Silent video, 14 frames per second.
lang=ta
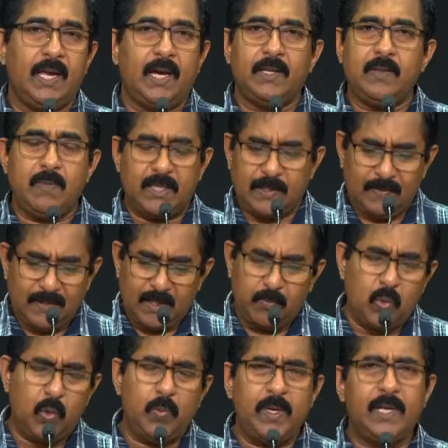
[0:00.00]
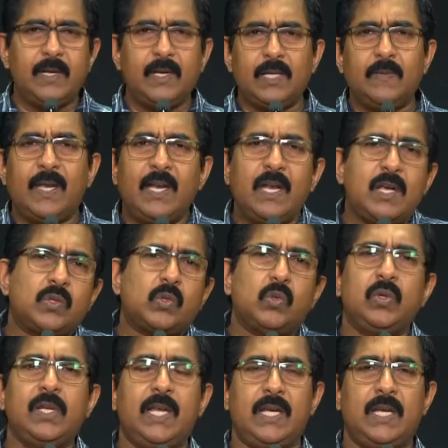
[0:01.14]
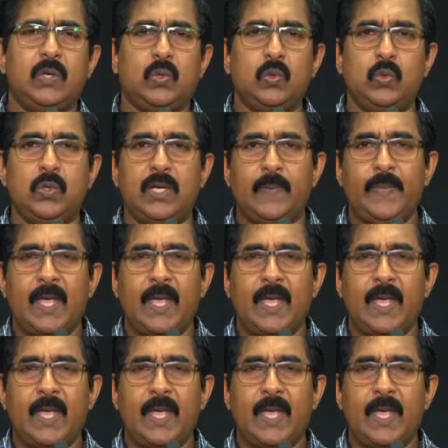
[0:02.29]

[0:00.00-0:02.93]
அது மாத்திரம் இந்த பூமியில் இருக்கும் எல்லா சூழ்நிலையிலும் கூட